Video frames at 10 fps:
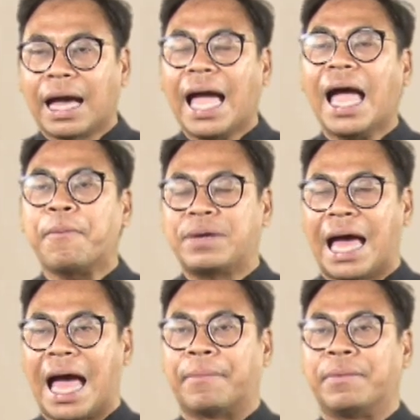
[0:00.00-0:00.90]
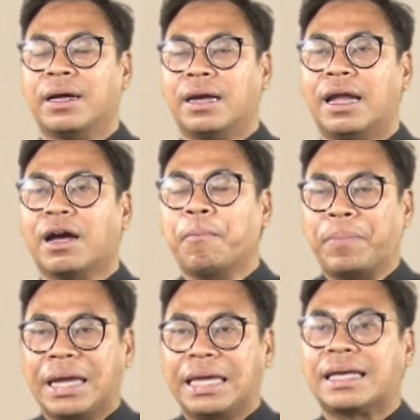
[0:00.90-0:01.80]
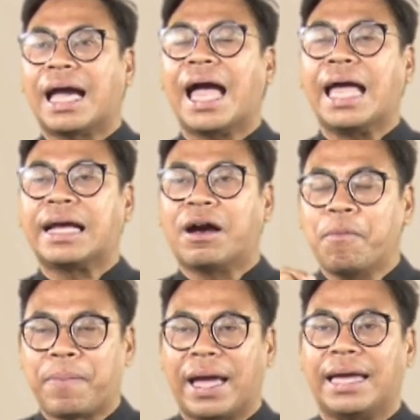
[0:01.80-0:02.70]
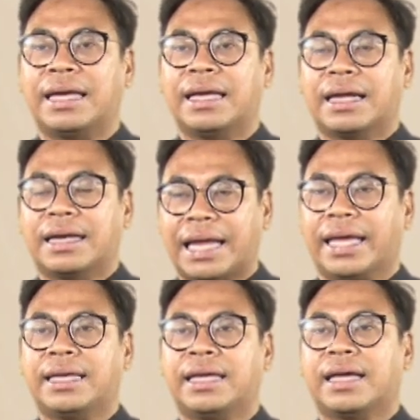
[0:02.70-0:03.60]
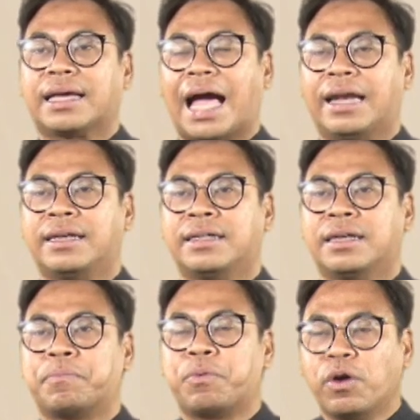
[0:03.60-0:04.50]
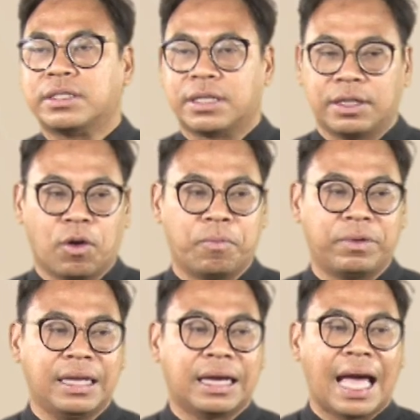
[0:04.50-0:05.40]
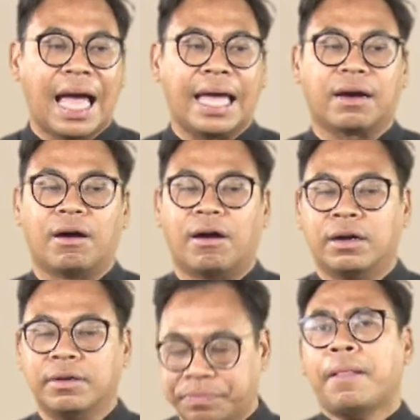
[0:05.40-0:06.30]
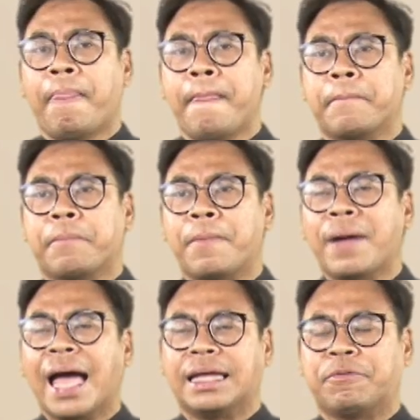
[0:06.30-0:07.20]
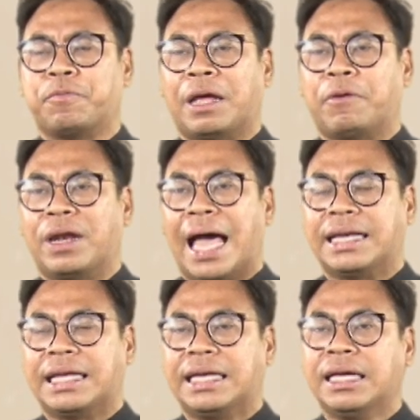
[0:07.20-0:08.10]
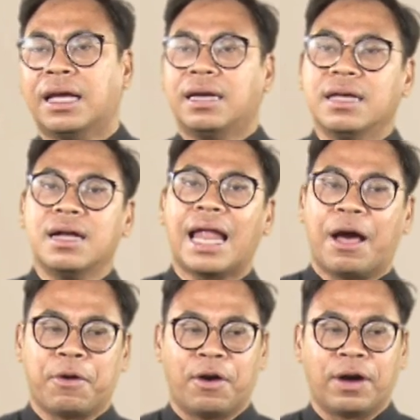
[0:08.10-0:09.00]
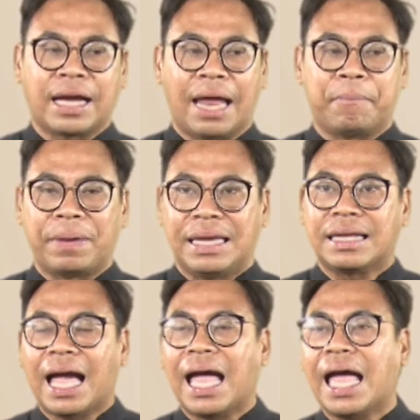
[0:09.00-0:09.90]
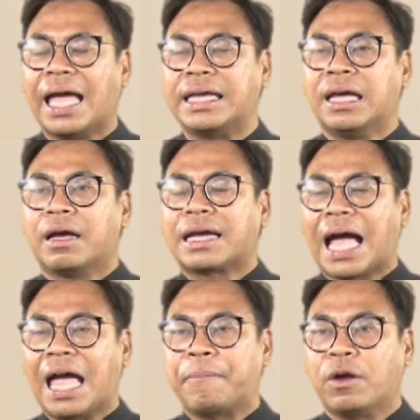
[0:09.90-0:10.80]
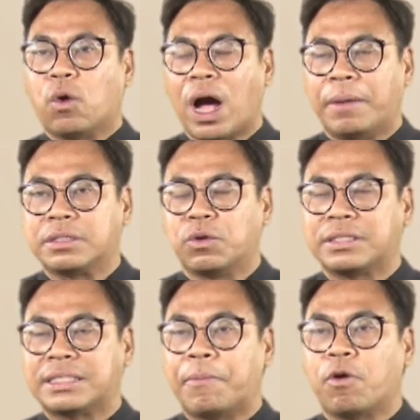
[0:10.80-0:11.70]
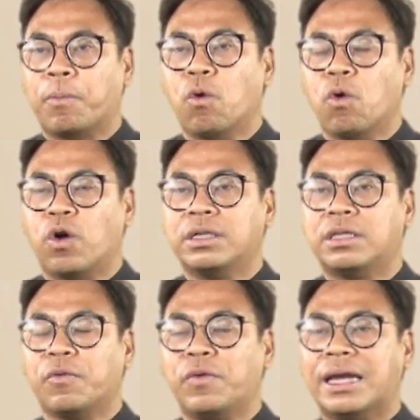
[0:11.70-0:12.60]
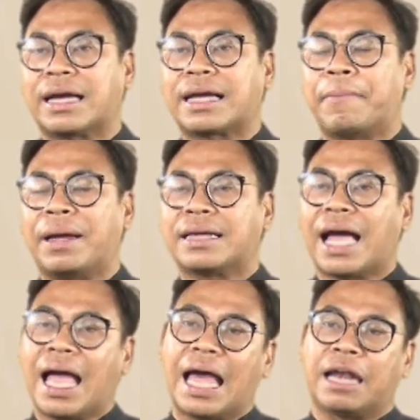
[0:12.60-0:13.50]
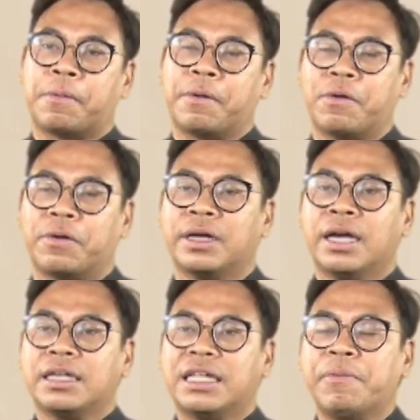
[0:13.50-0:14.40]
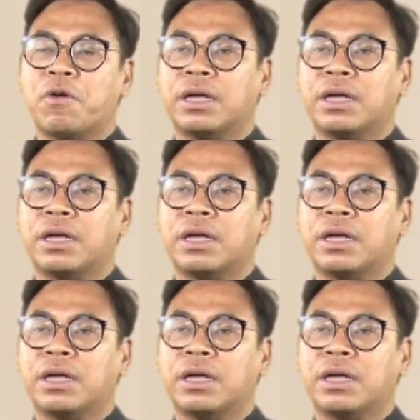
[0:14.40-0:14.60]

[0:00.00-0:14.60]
คาบดาบแล้วก็ปีนค่ายเข้าไปในการปล้นสะดมที่ค่ายของพม่าในในเวลานี้เรื่องราวของการปีนค่ายกลายเป็นความทรงจำของผู้คนถึงวีรกรรมอันกล้าหาญของพระองค์ ที่พระอ